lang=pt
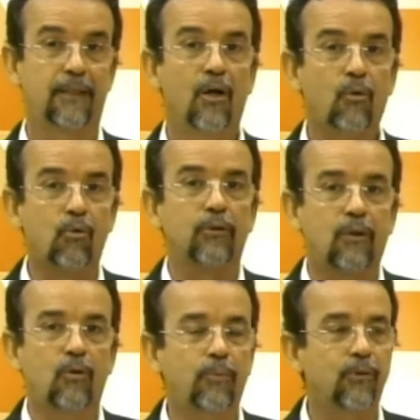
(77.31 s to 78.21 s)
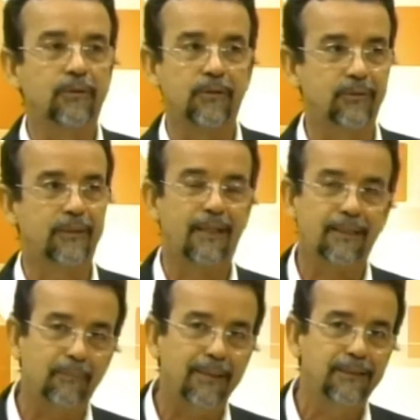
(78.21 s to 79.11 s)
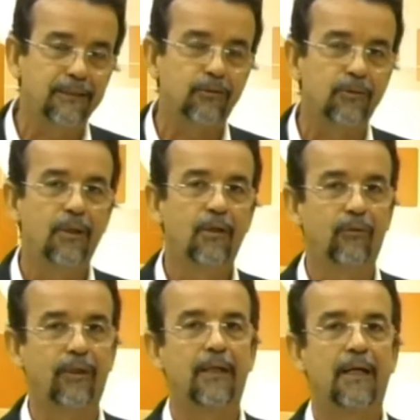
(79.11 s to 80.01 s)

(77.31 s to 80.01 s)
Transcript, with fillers: contra a oposição. Não se trata mais disso. Né?